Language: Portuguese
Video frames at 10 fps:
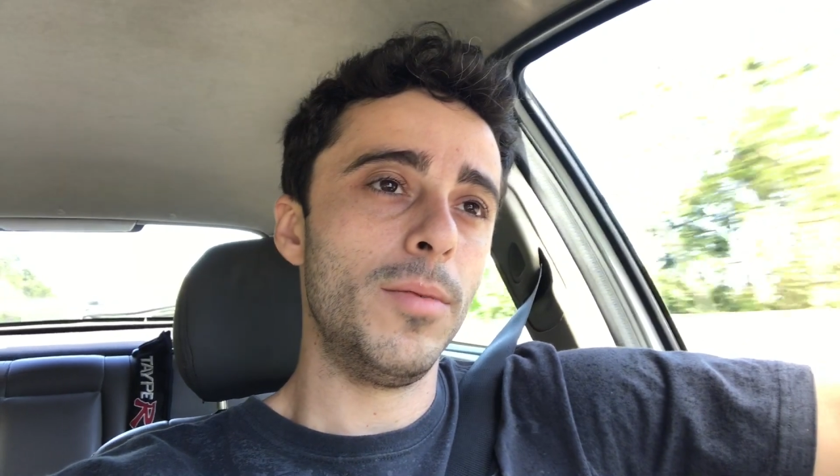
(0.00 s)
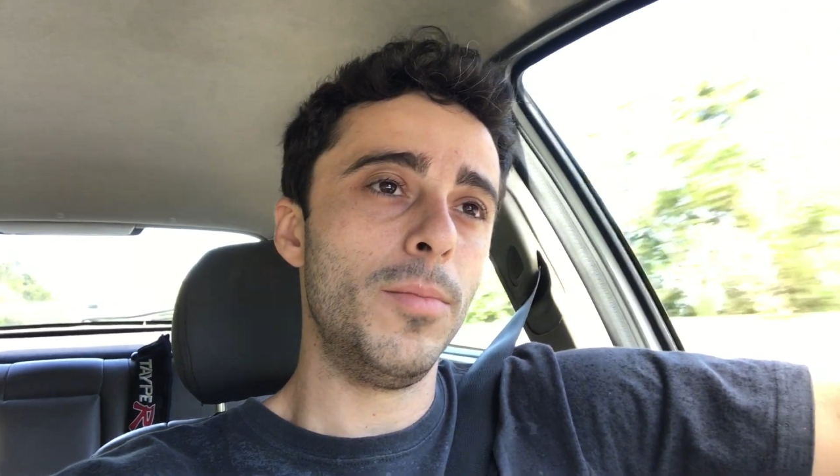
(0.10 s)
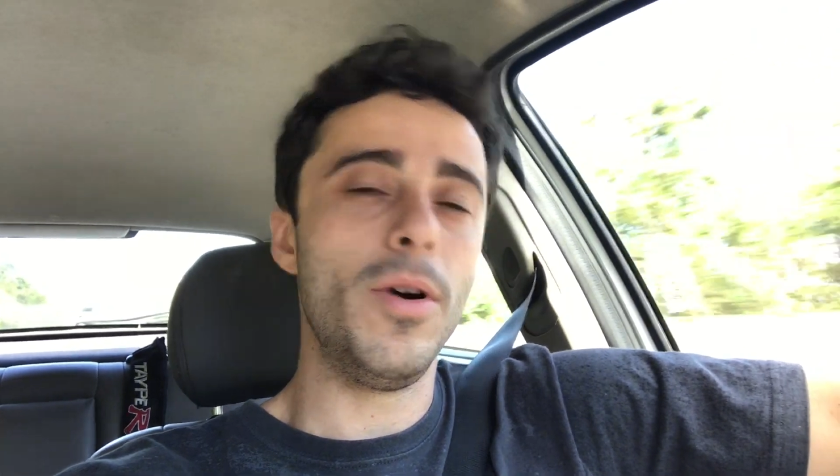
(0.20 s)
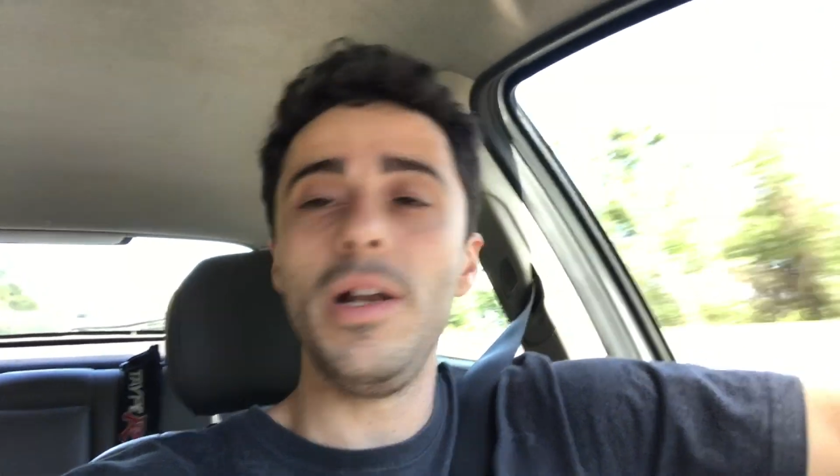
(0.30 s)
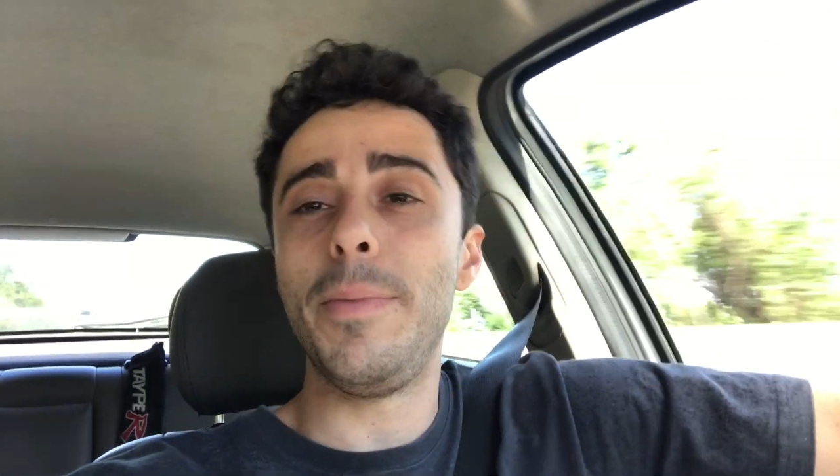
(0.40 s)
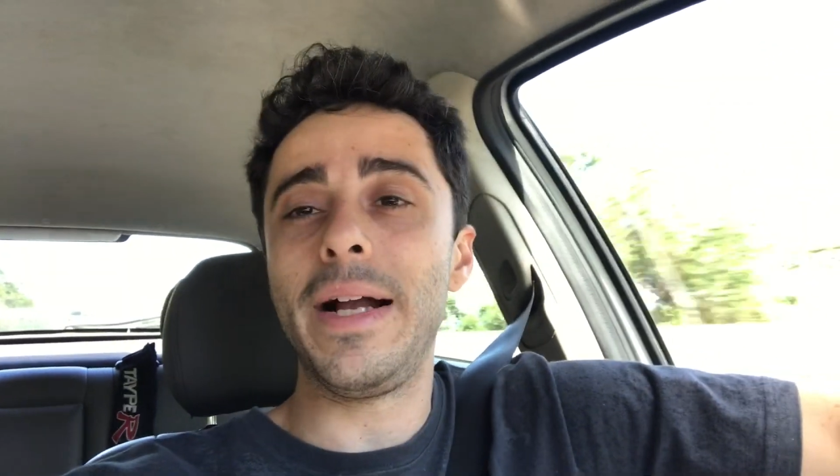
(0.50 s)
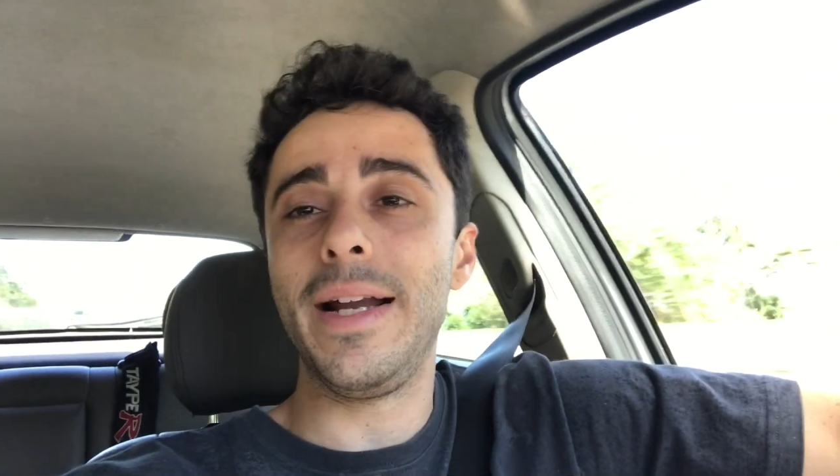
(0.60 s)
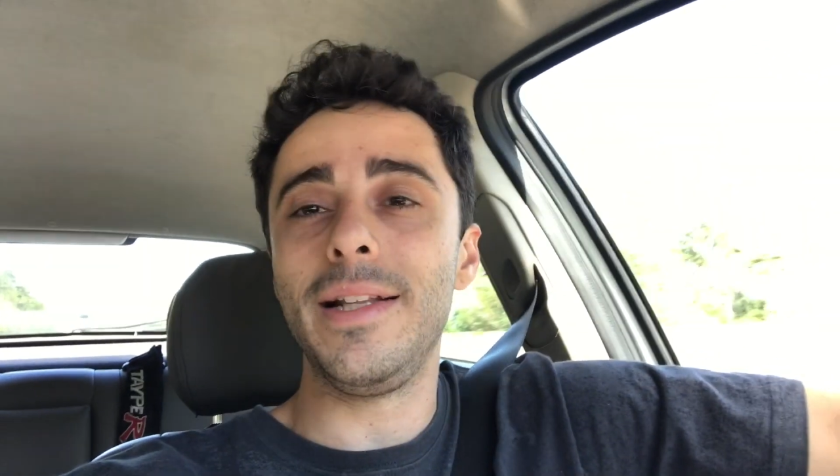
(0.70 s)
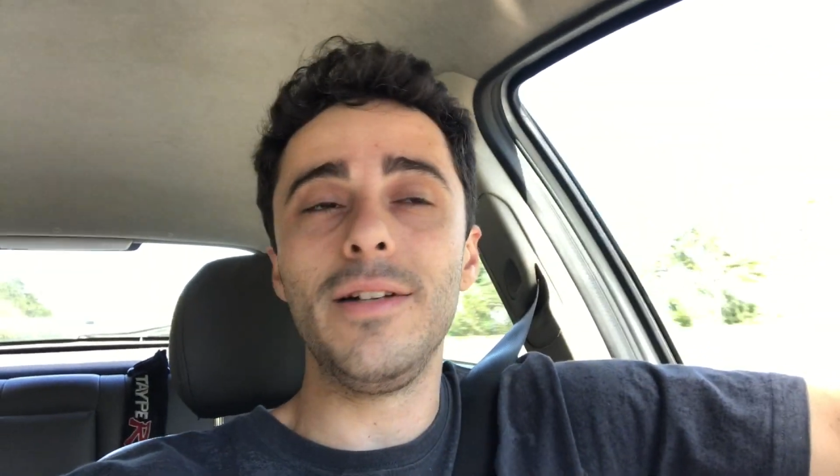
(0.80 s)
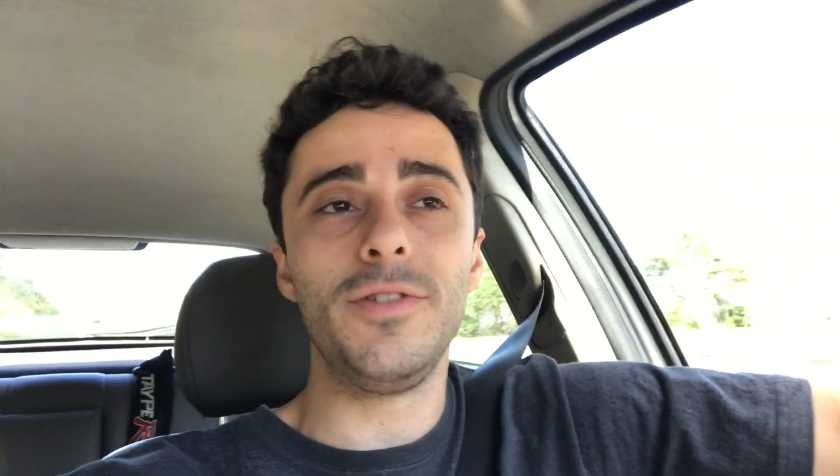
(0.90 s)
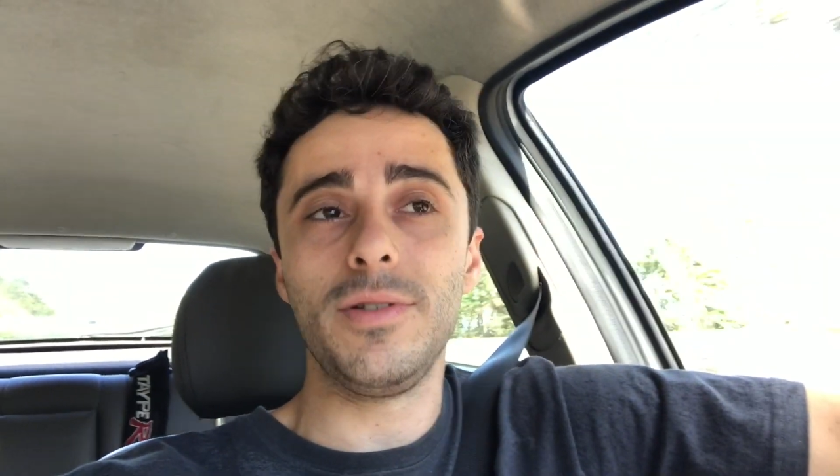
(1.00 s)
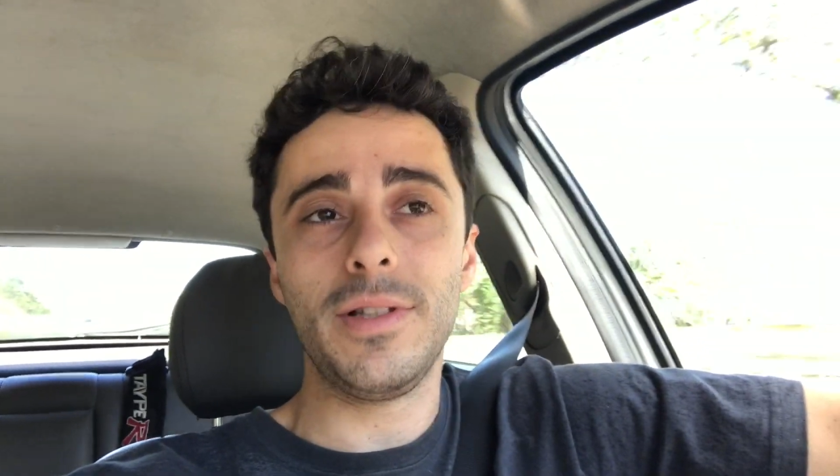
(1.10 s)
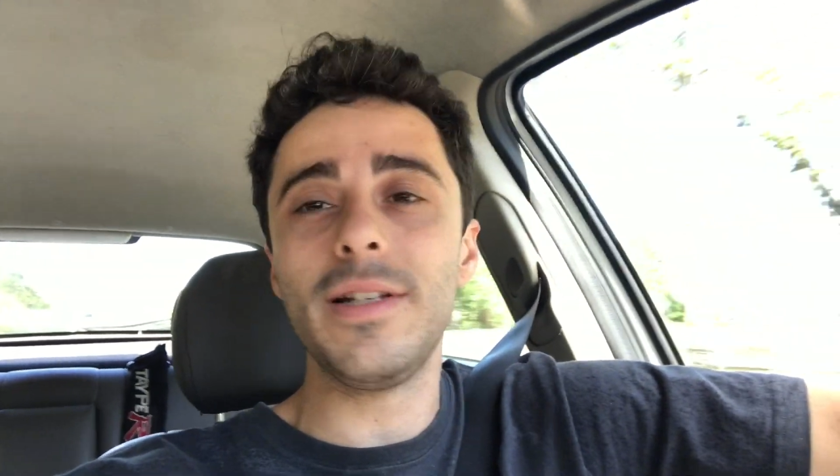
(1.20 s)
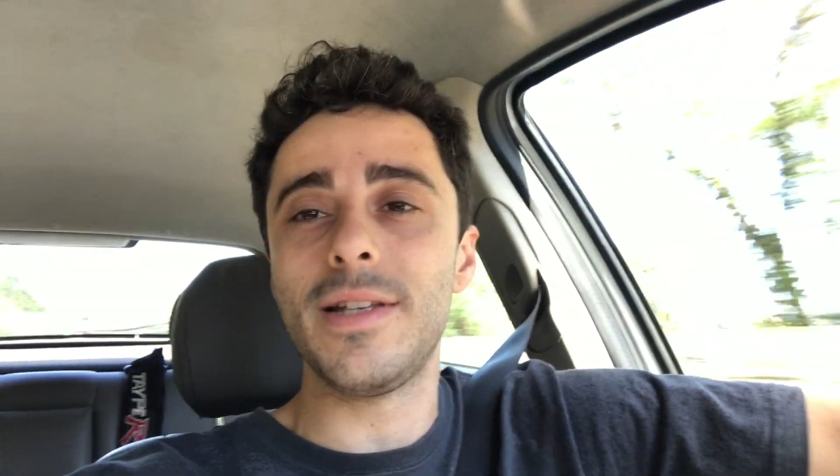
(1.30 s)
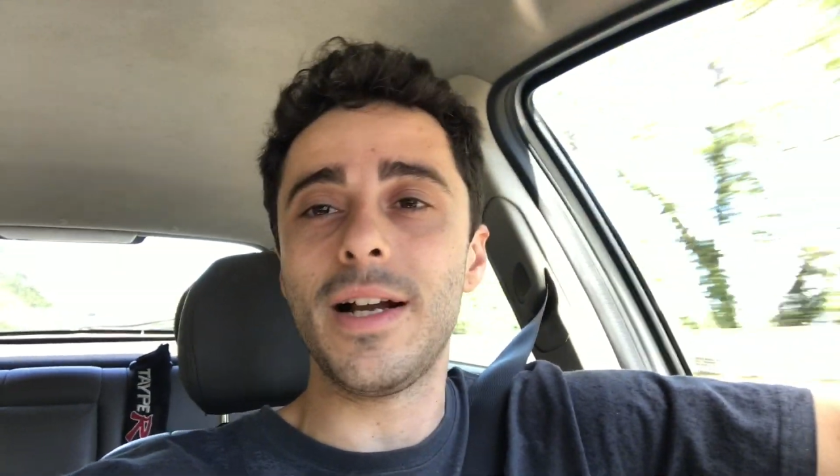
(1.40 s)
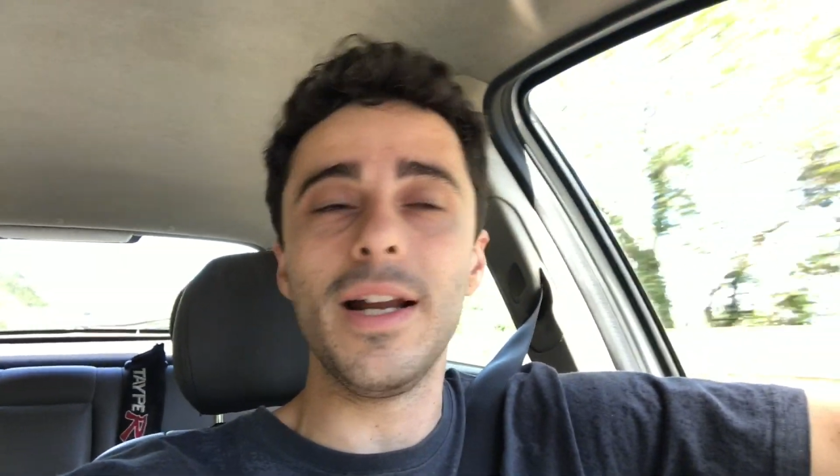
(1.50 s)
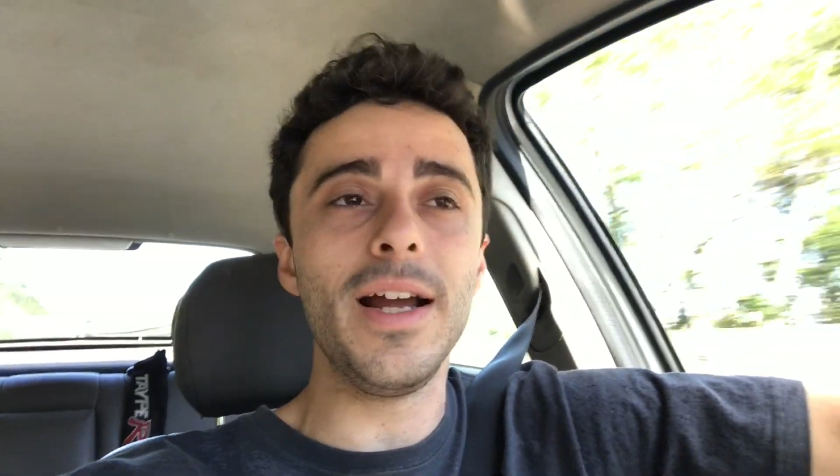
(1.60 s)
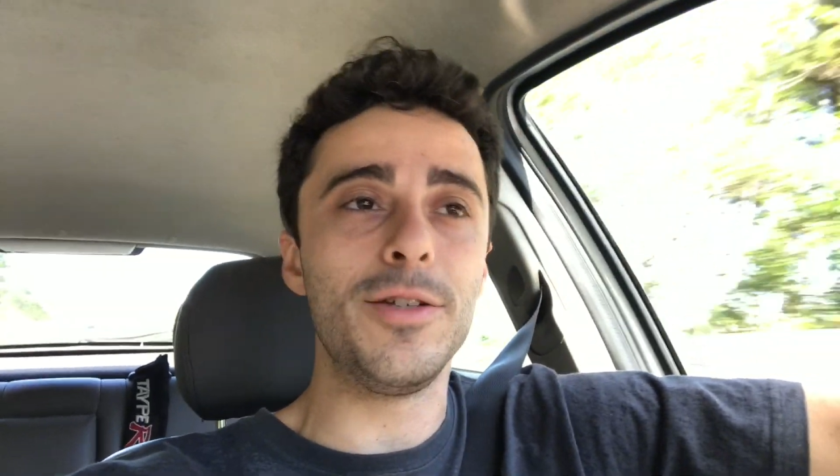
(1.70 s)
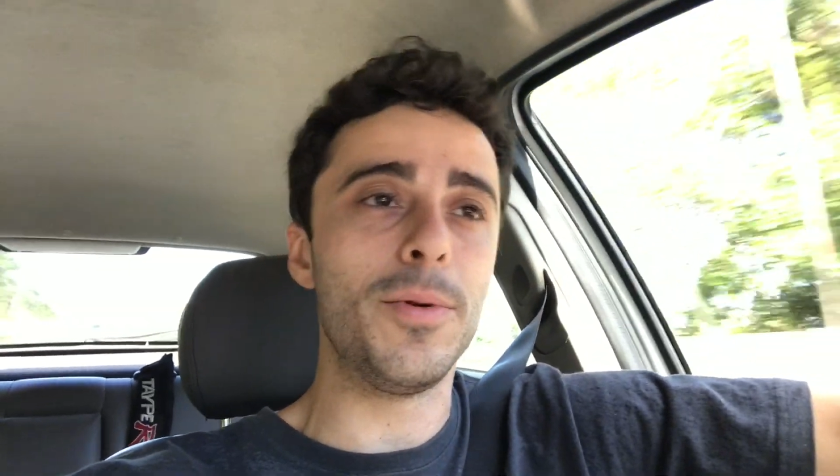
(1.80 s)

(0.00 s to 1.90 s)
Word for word: Porra, olhei pra cara dela e falei, tá de sacanagem?